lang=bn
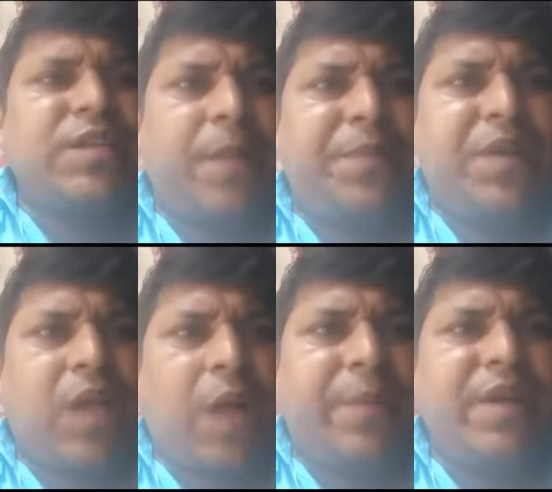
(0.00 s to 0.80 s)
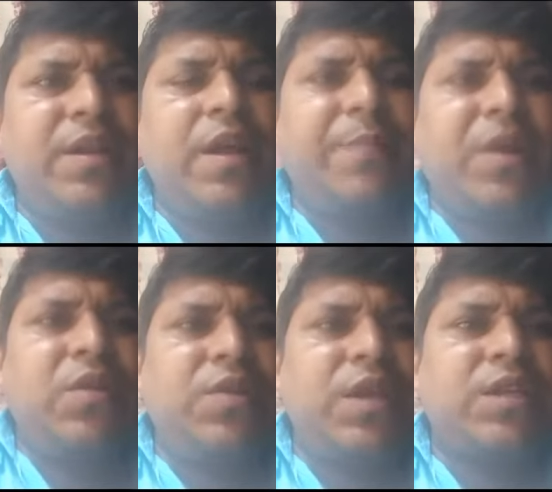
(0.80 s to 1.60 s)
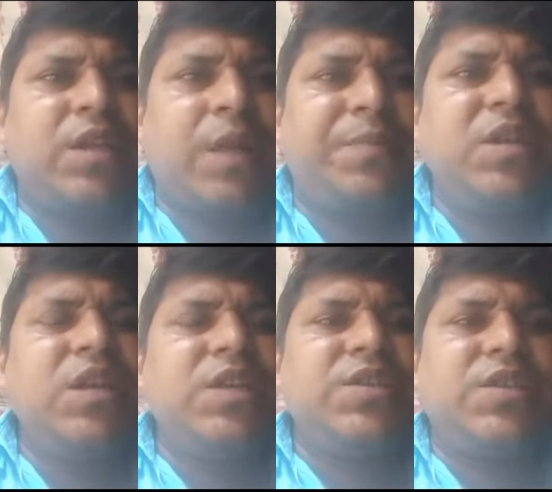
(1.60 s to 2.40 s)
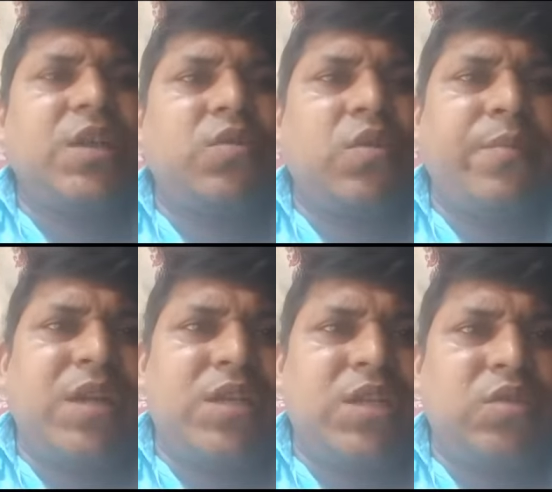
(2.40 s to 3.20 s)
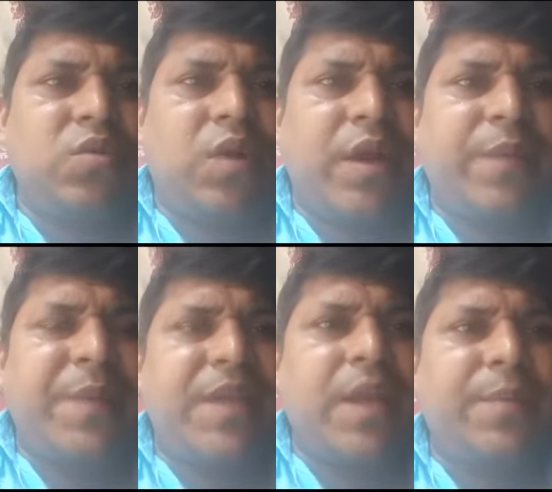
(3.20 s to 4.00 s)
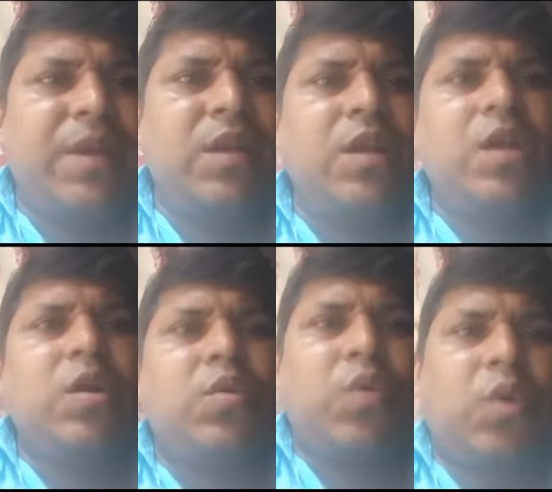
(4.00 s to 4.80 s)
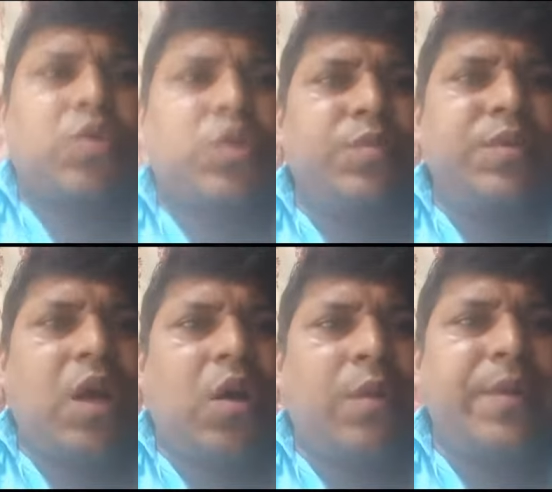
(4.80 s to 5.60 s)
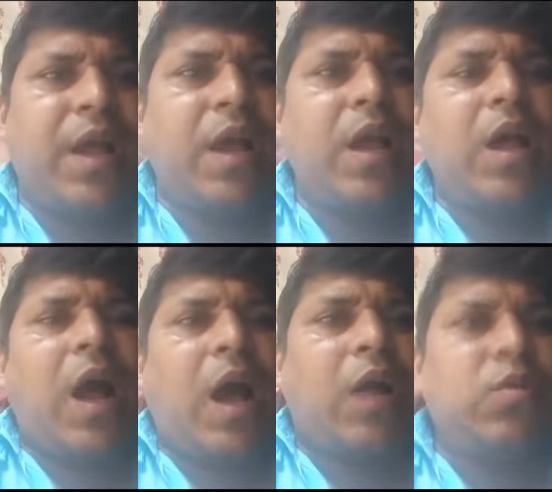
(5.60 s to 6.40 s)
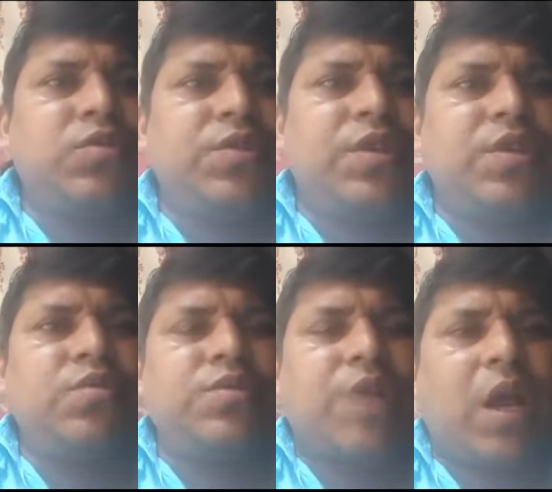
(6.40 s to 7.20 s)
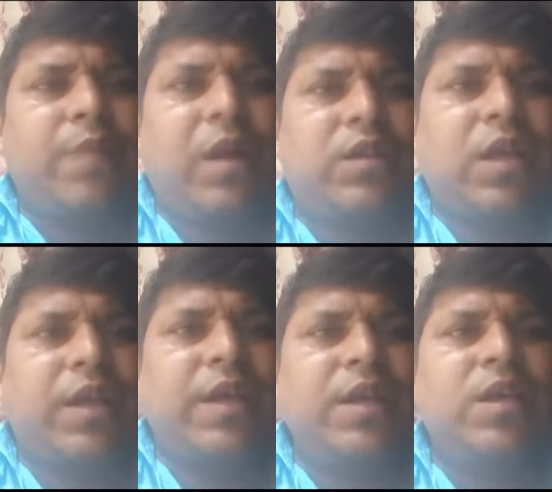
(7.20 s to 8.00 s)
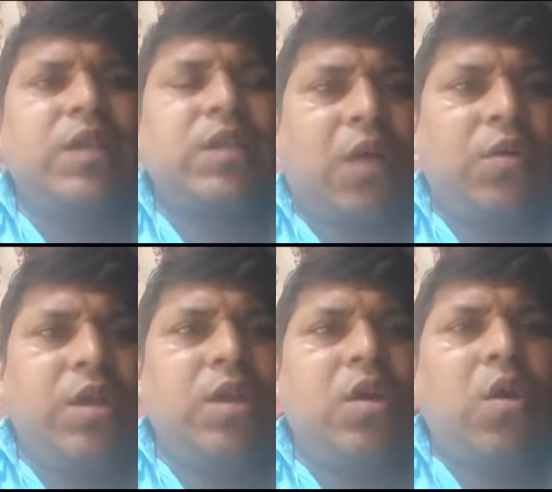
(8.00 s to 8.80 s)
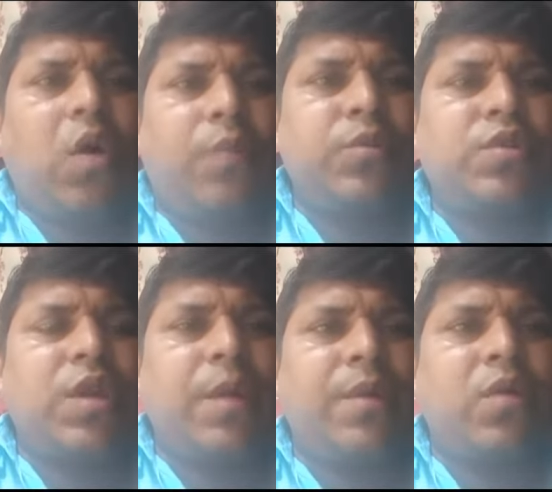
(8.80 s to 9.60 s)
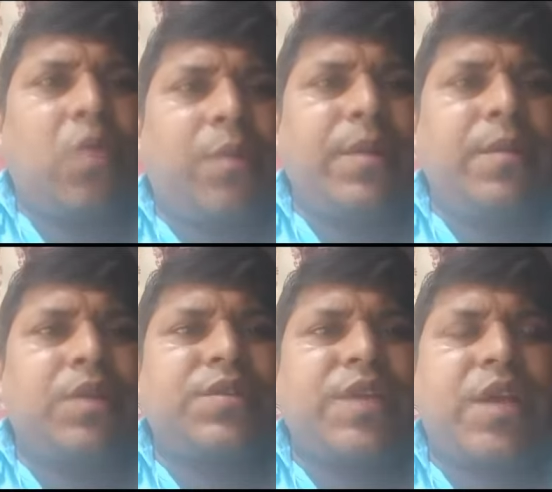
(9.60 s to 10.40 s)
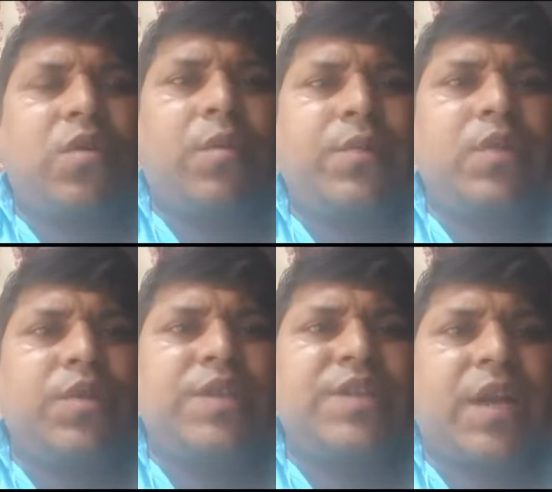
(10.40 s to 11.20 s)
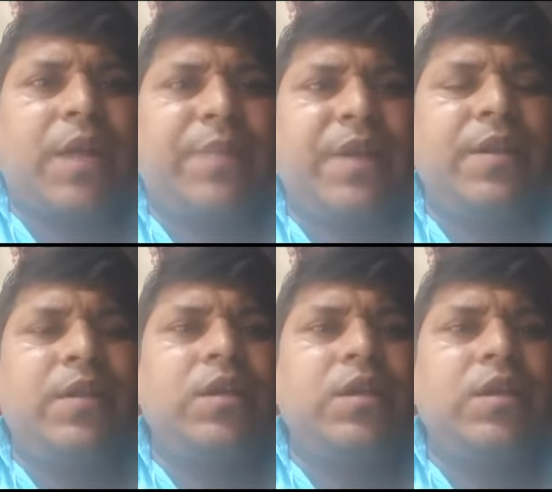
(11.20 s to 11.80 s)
সিরাপটি খাবেন বেনোলিয়া সিরাপটি যে কোনো মেডিসিন দোকানে পেয়ে যাবেন কোনো অসুবিধা হবে না আরও যদি কিছু জানবার থাকে তাহলে অবশ্যই আমার কমেন্ট বক্সকে কমেন্ট করে জানাবেন